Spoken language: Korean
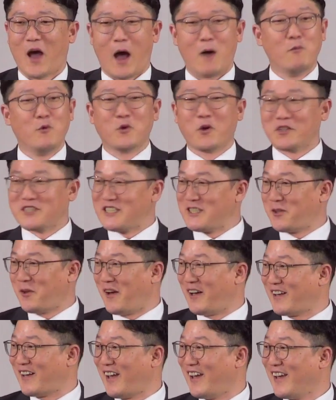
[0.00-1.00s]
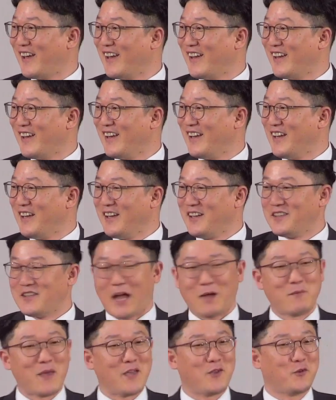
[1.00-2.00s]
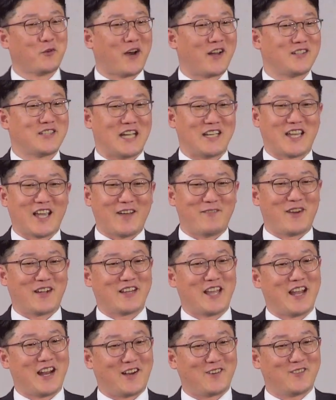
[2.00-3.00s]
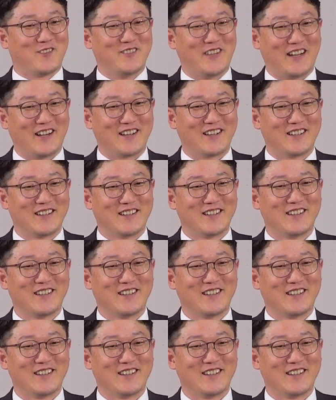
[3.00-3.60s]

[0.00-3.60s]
아무렇지도 않게 남의 휴가를 자기가 막 내라고 막.